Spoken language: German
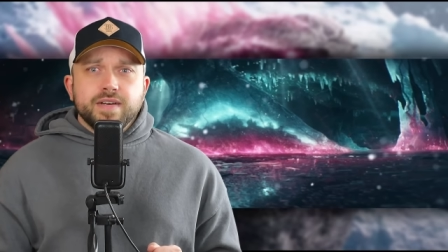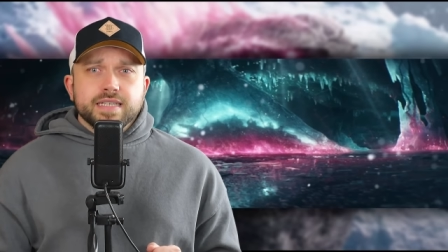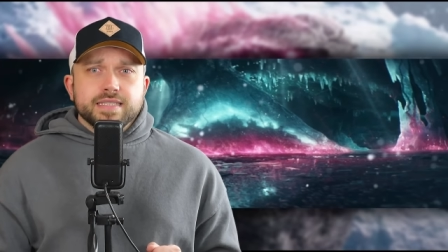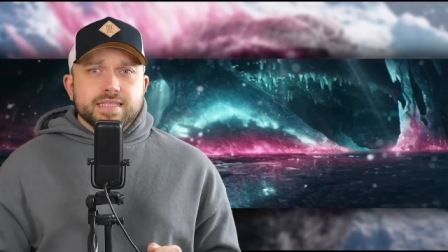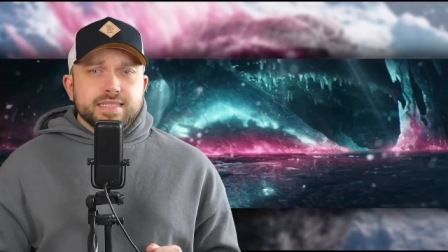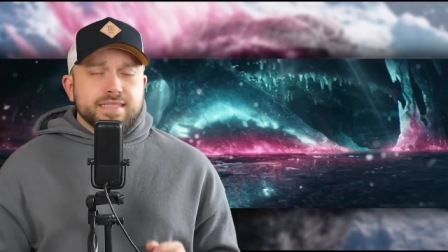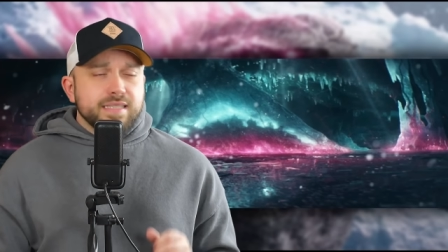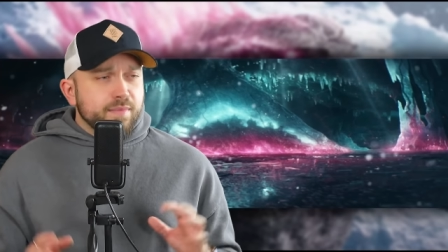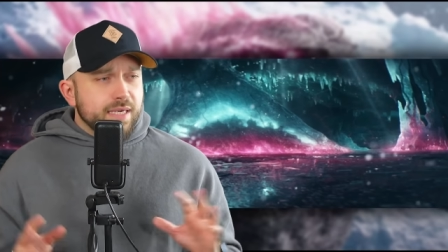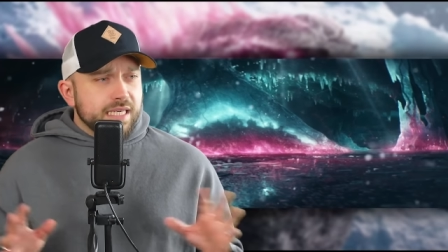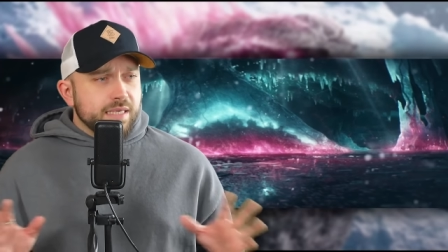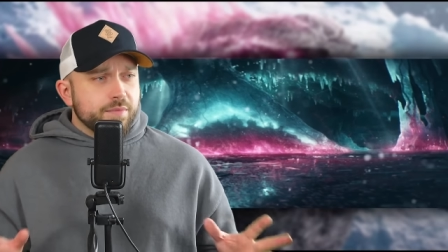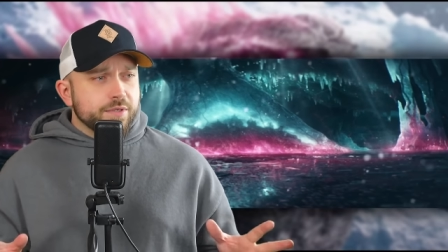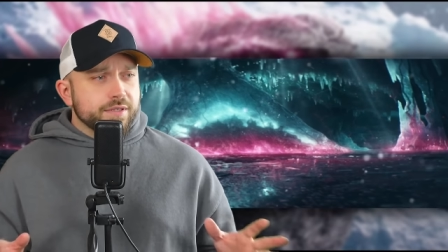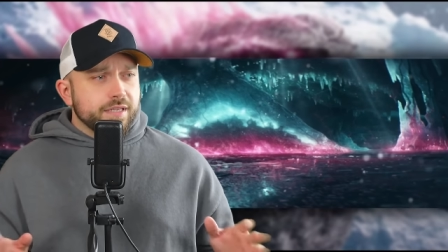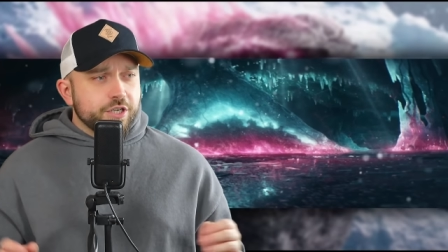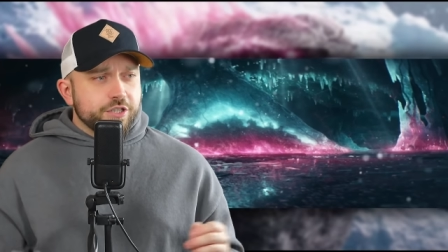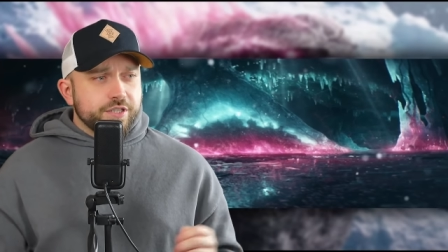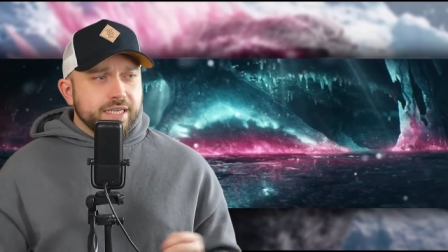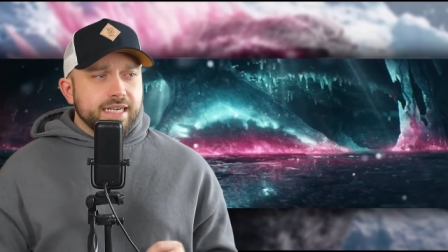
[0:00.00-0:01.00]
was ich niemandem
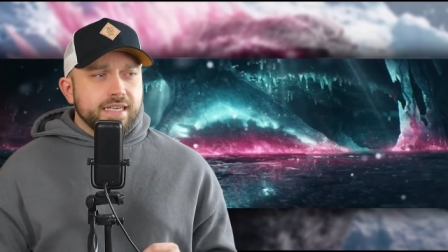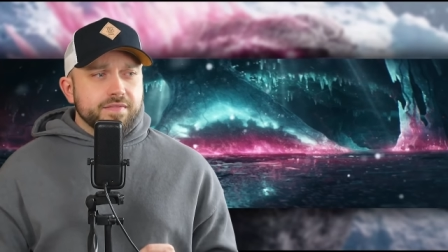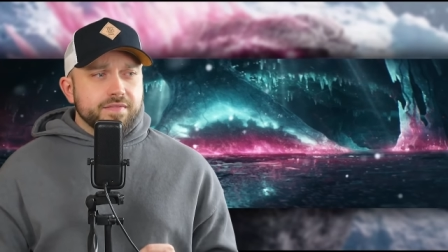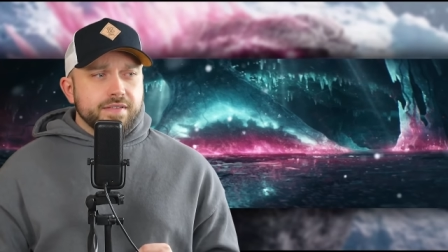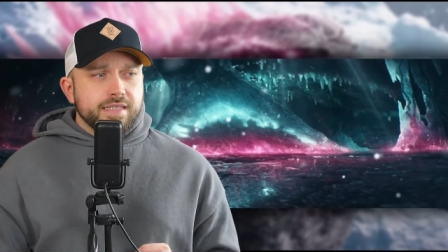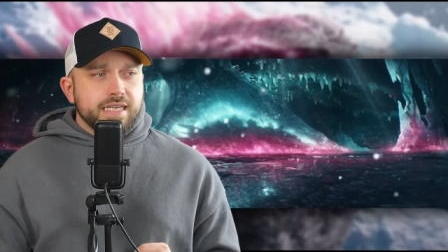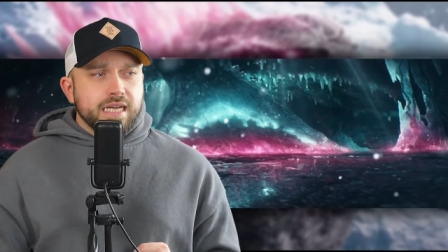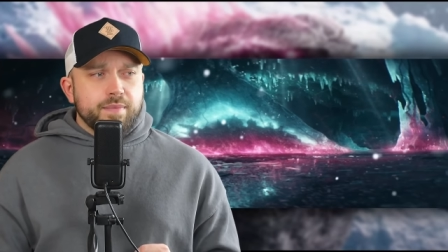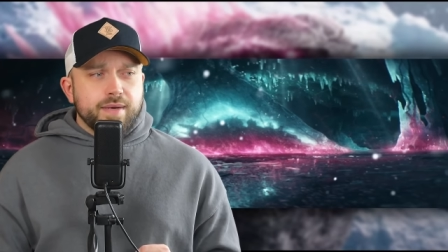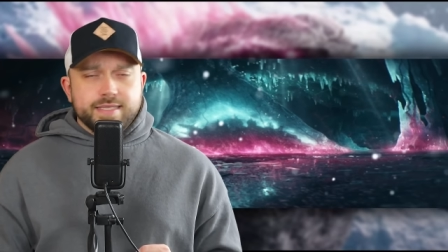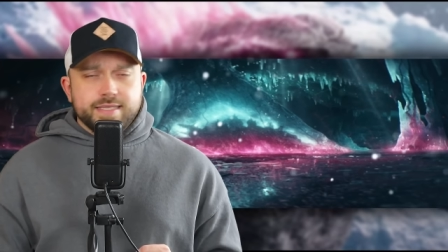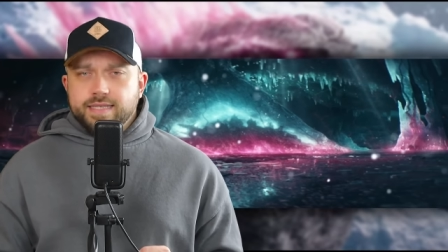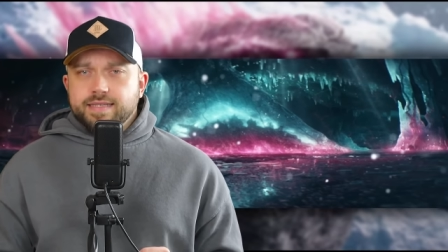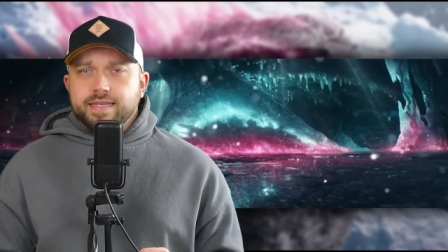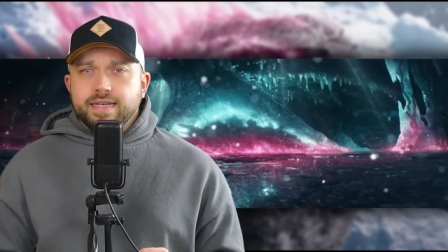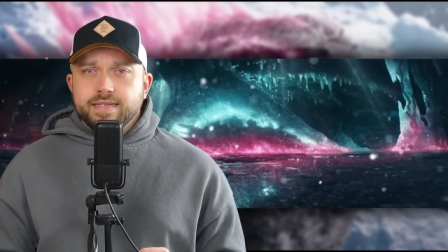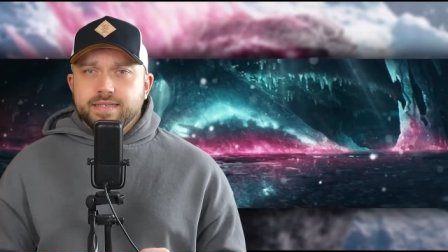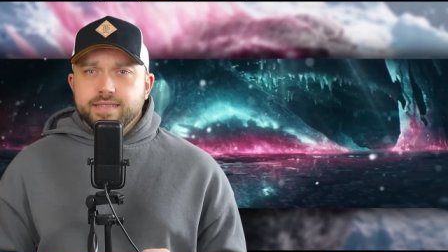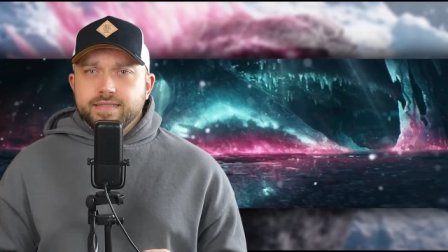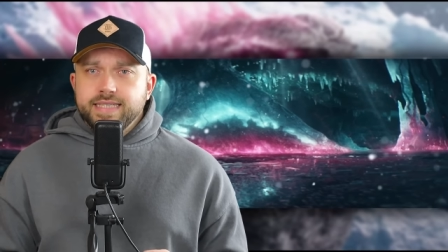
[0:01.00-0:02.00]
unterstellen will, aber es ist
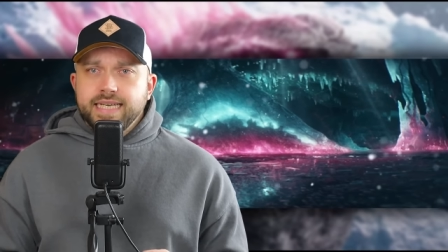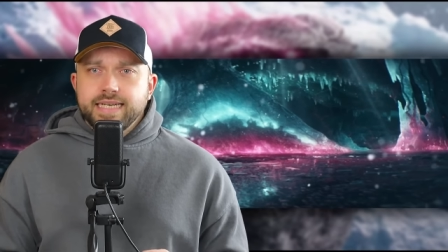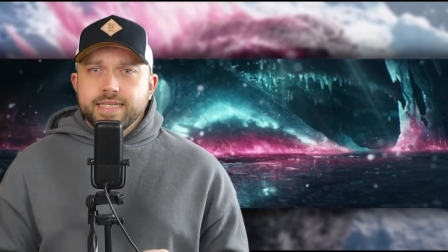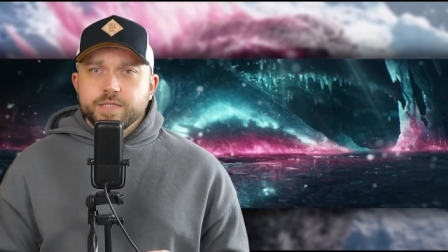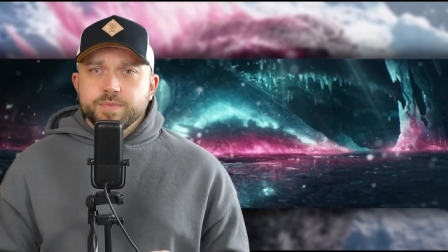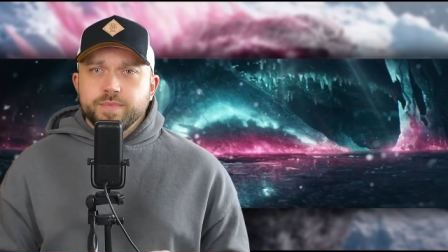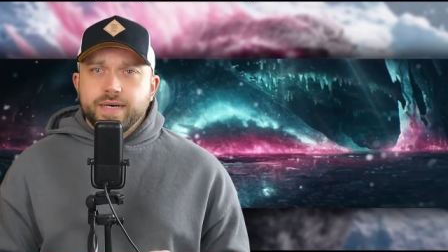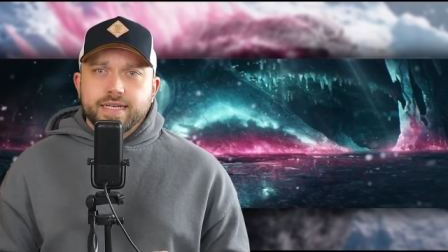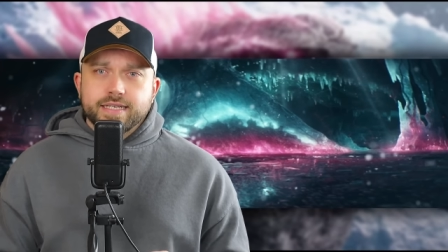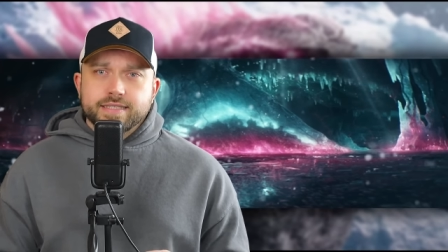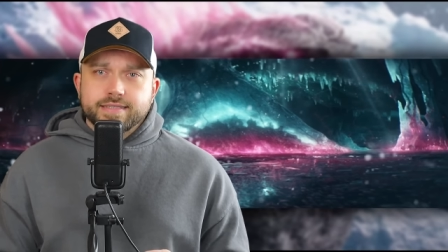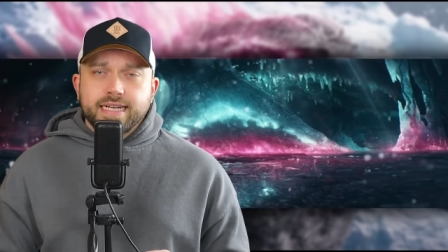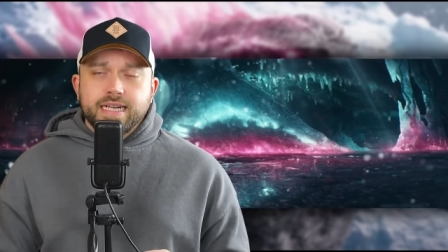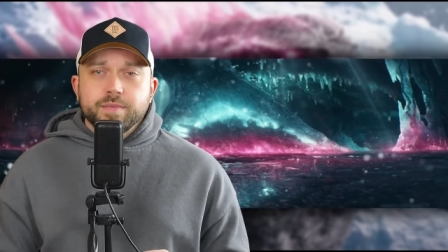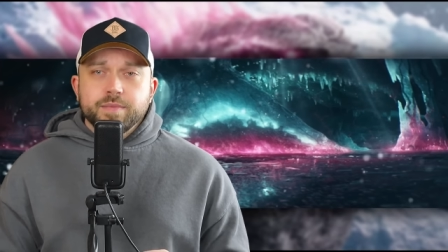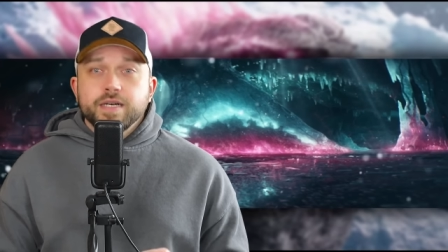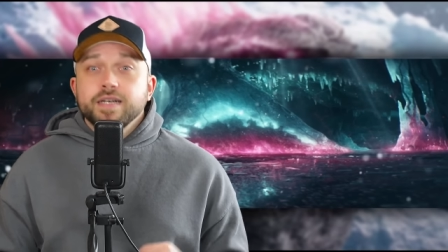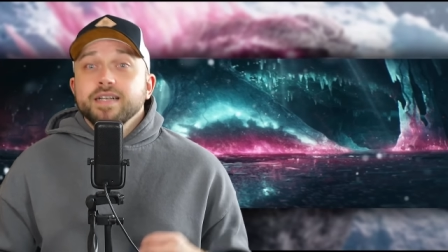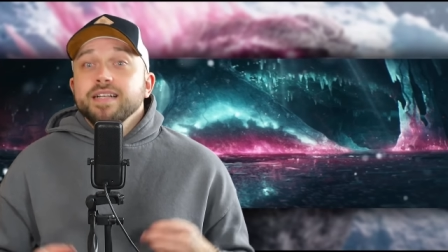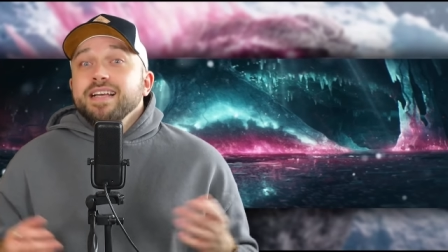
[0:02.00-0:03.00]
halt jedes Mal
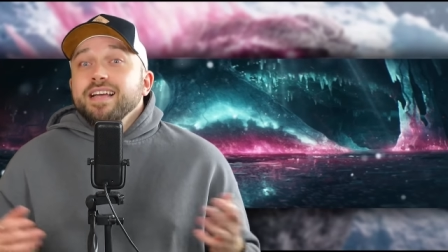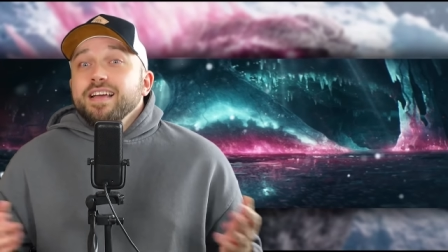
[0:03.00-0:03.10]
dasselbe.